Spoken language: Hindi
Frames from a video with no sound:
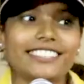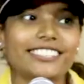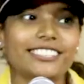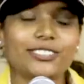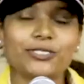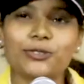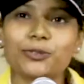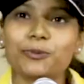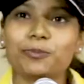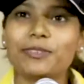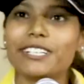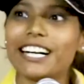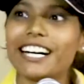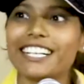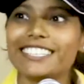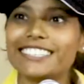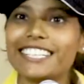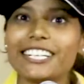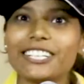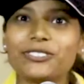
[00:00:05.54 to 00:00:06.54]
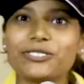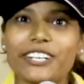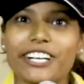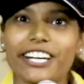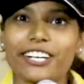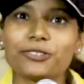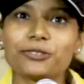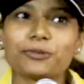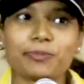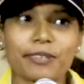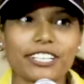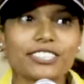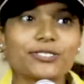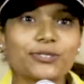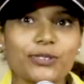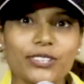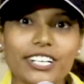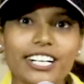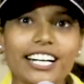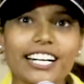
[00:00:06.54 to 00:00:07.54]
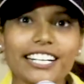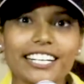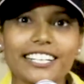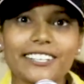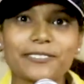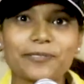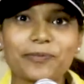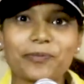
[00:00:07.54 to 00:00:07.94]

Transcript: एक जो बिरानी जाई हुआ है उस पर शुरू करांगे